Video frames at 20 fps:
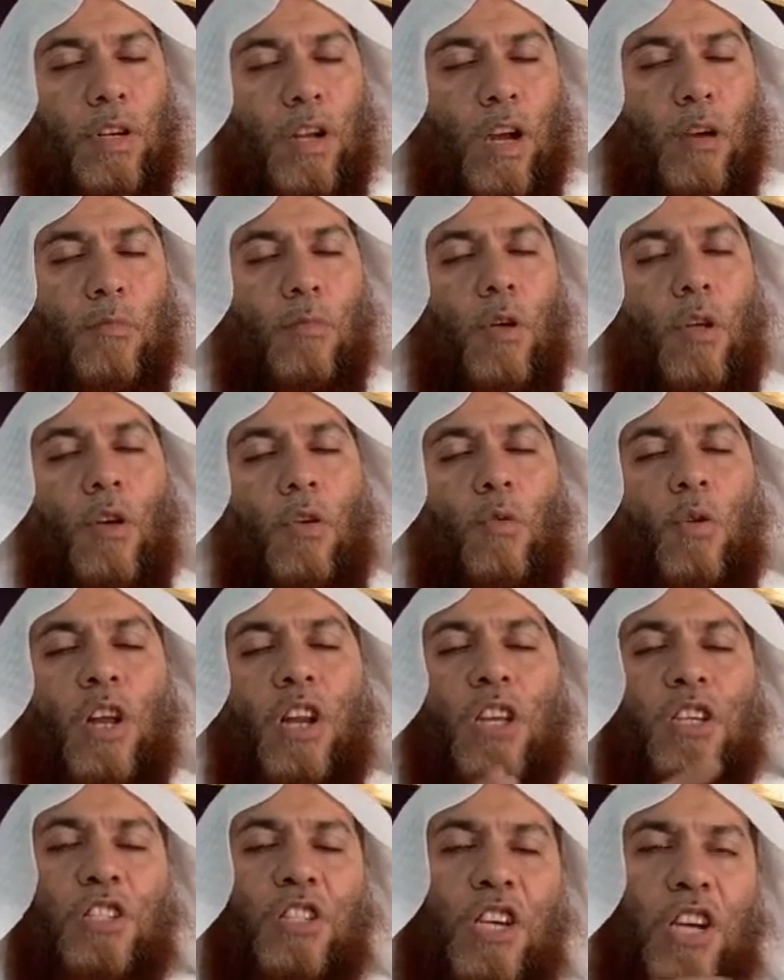Nah, wa
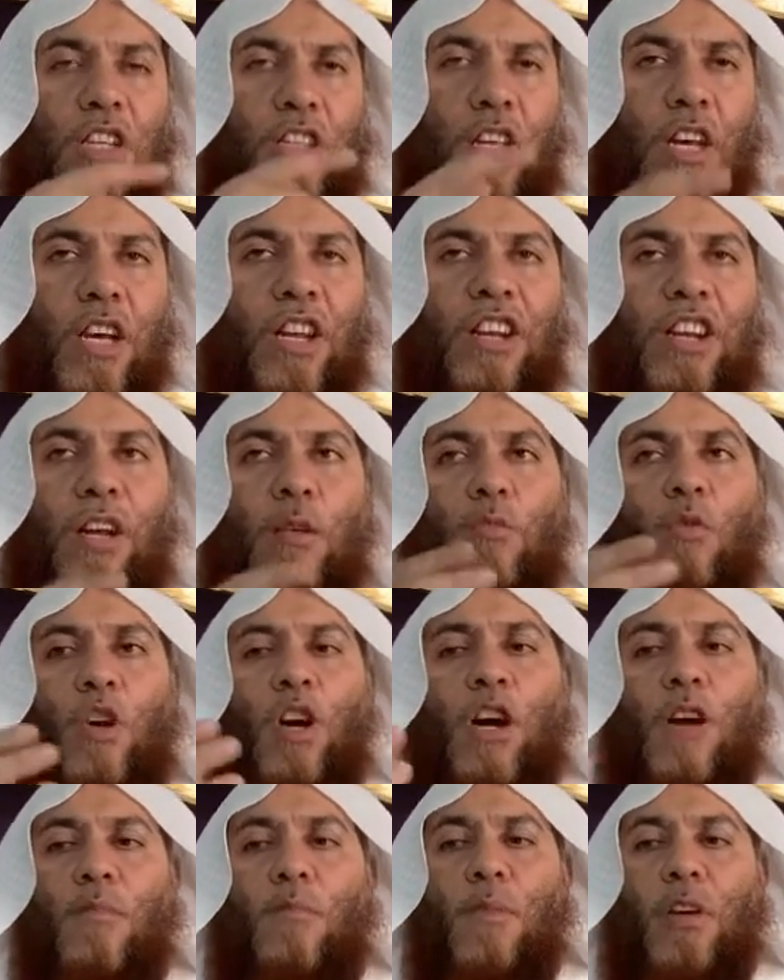nashhad anna
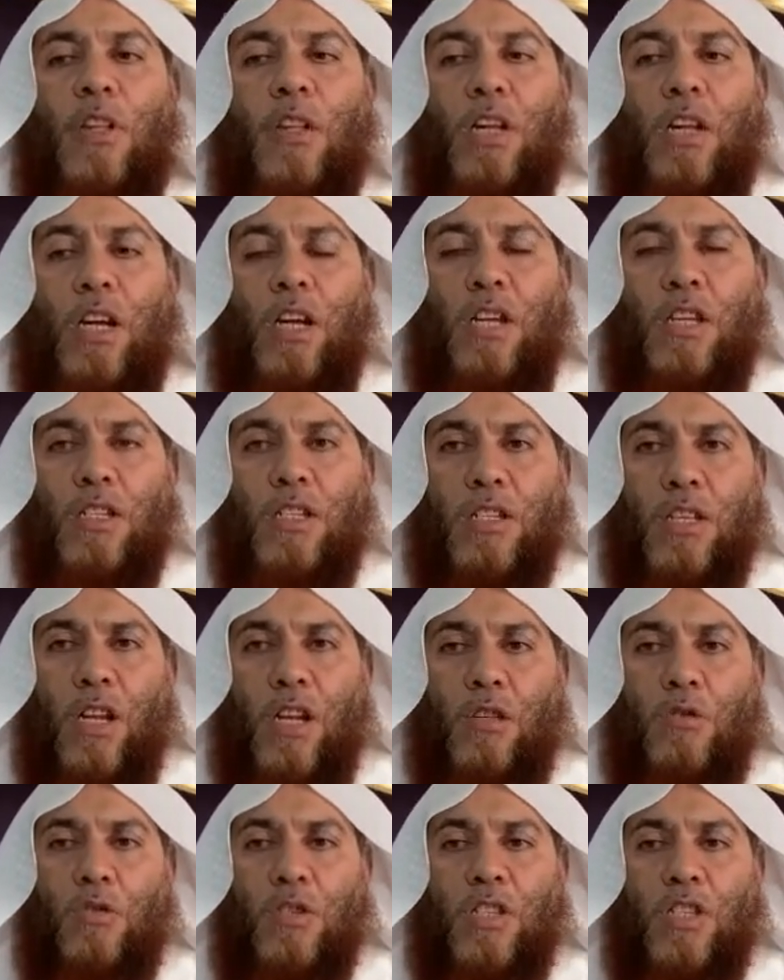Muhammad alaihi
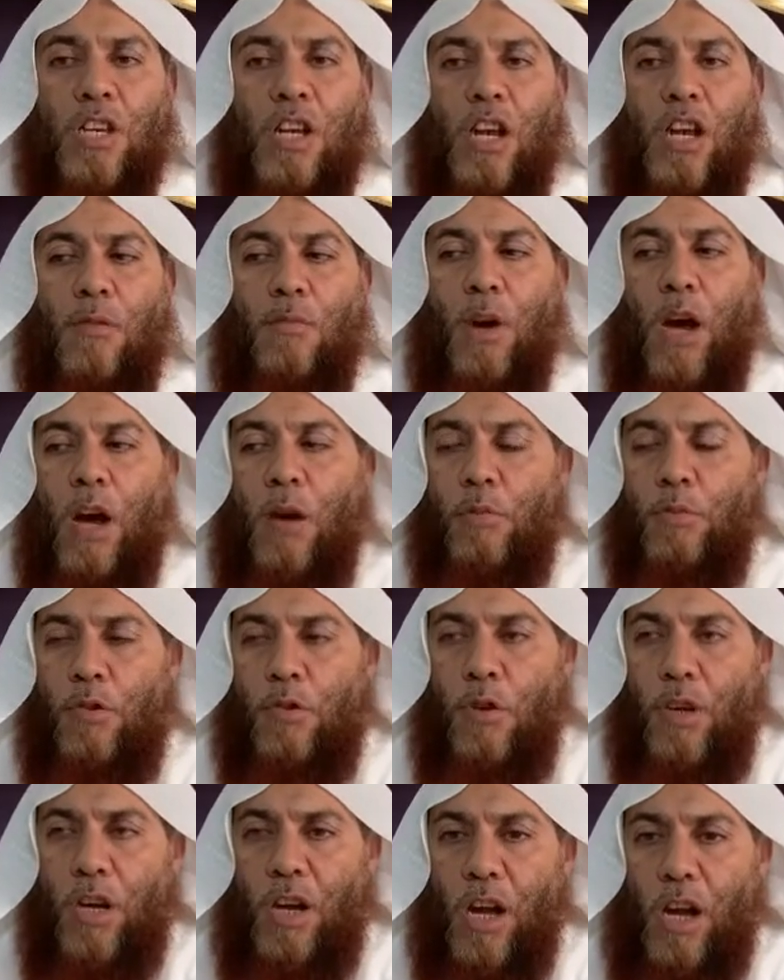salatu wassalam
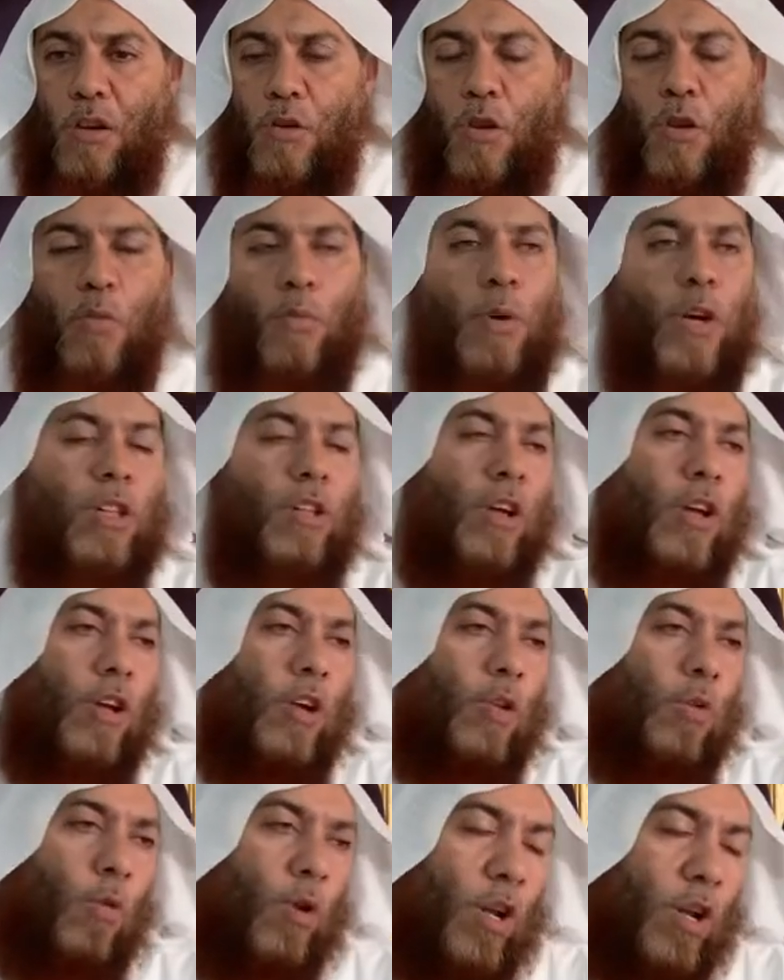abdul la yu'bad
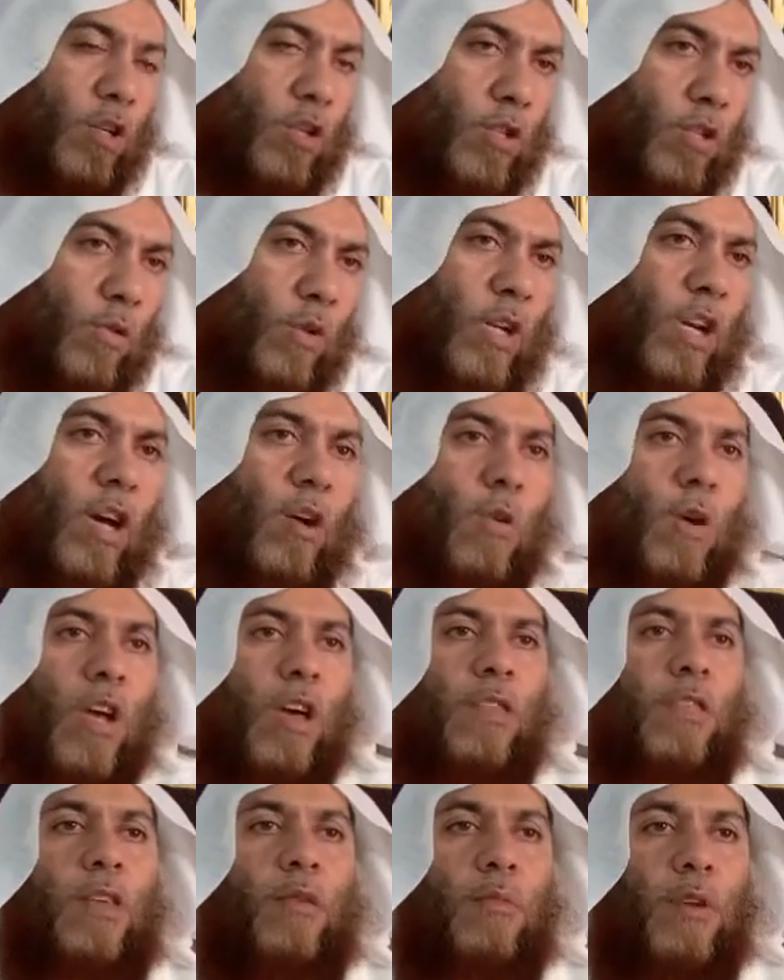wa rasul la
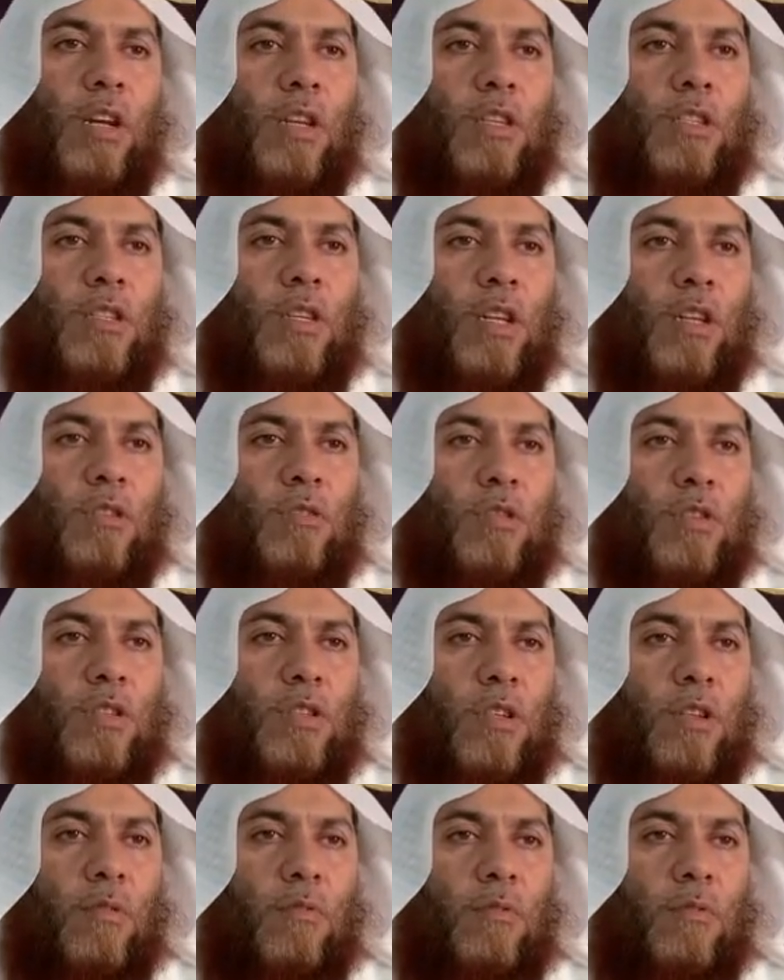yukadzdzab alaihi salatu wassalam.